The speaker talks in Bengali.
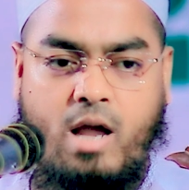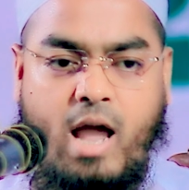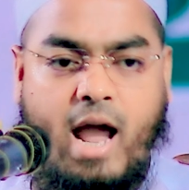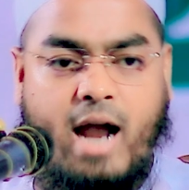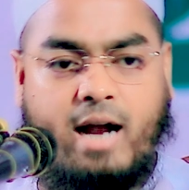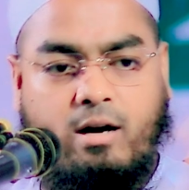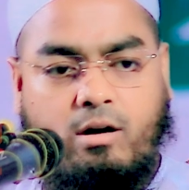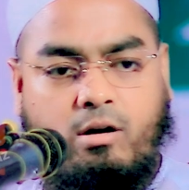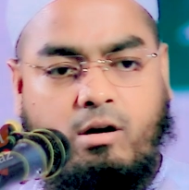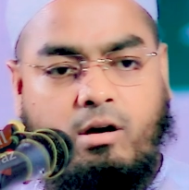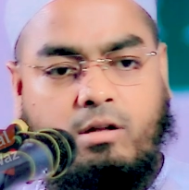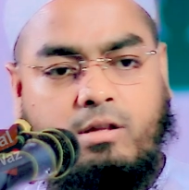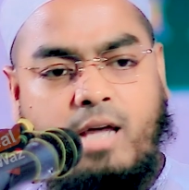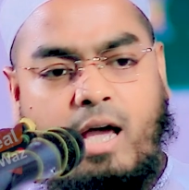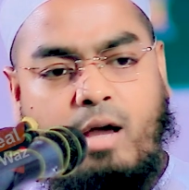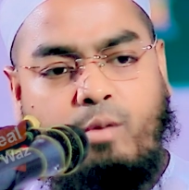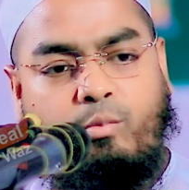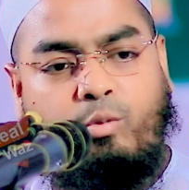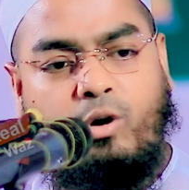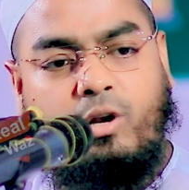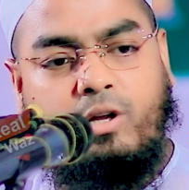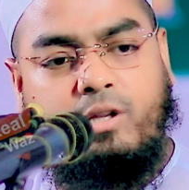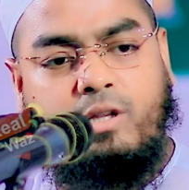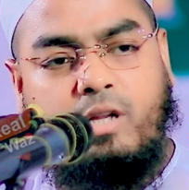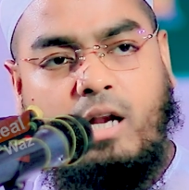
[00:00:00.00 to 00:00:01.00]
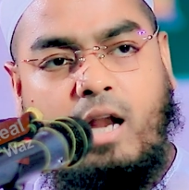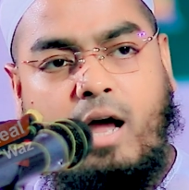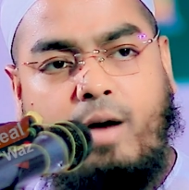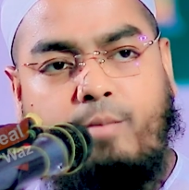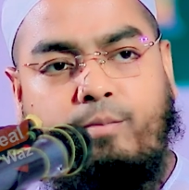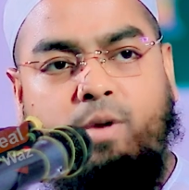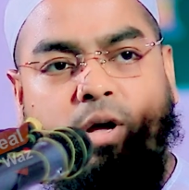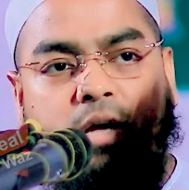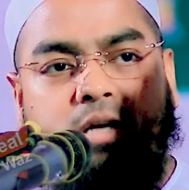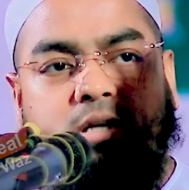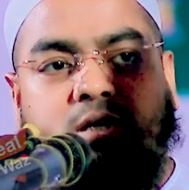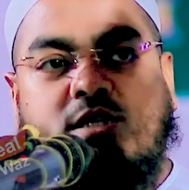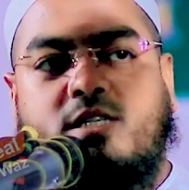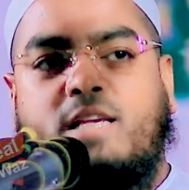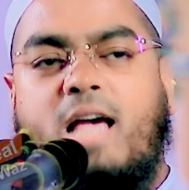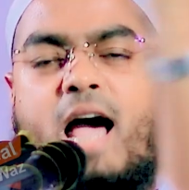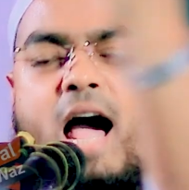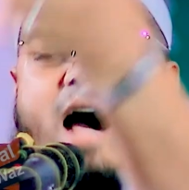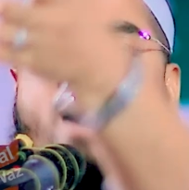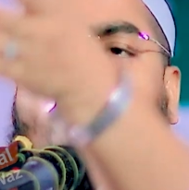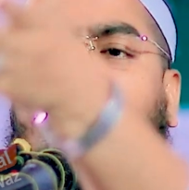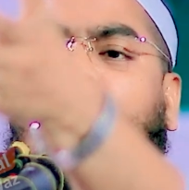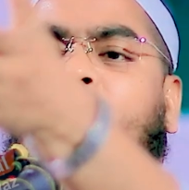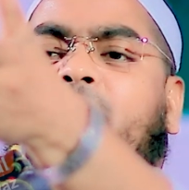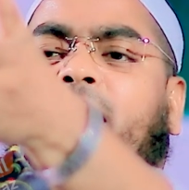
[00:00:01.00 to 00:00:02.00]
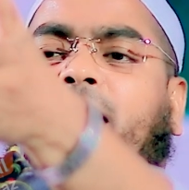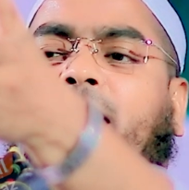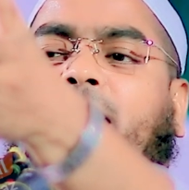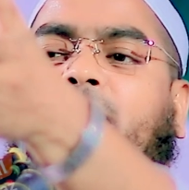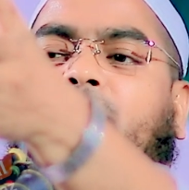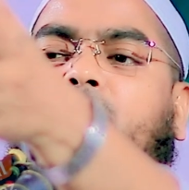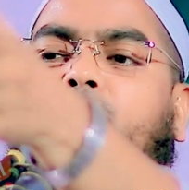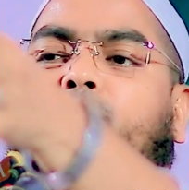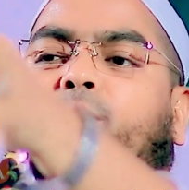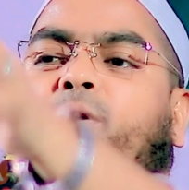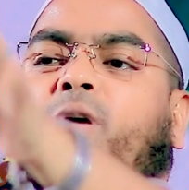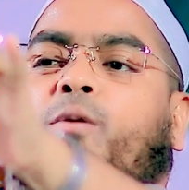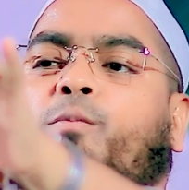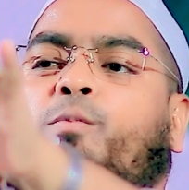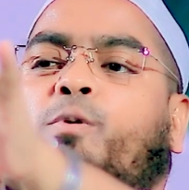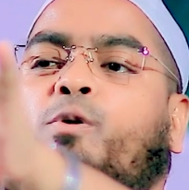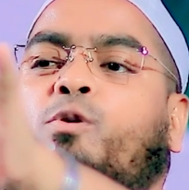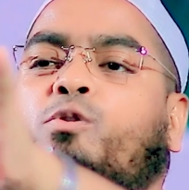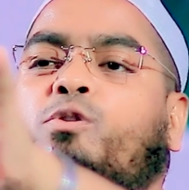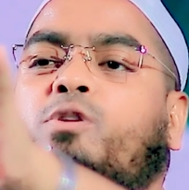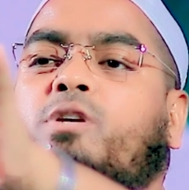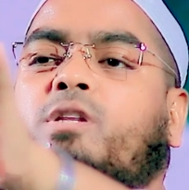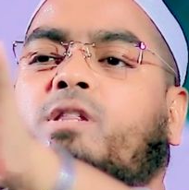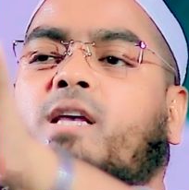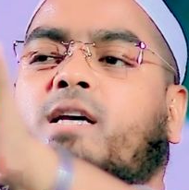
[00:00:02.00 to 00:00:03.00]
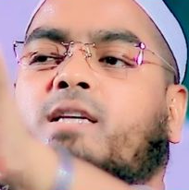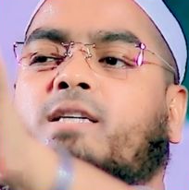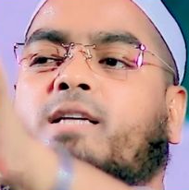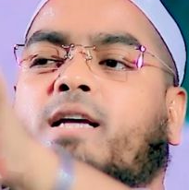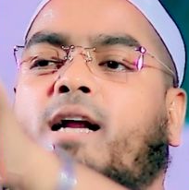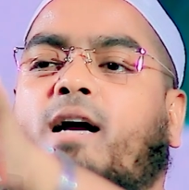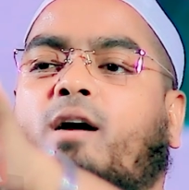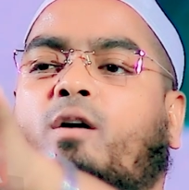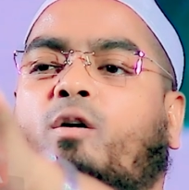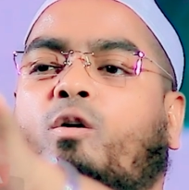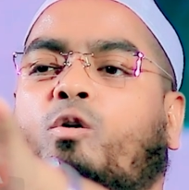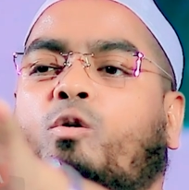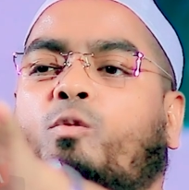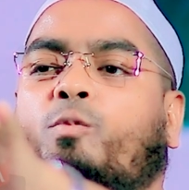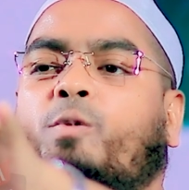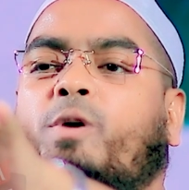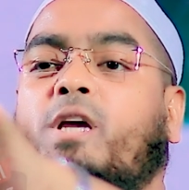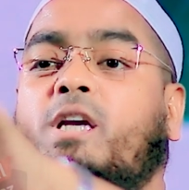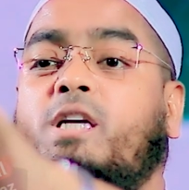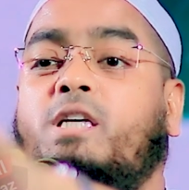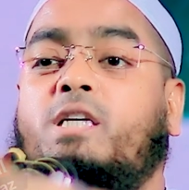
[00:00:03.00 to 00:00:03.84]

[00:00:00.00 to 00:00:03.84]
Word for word: এক কথায় বলে দিলাম সাহাবায় কেরামের বিরোধিতা যারা করবে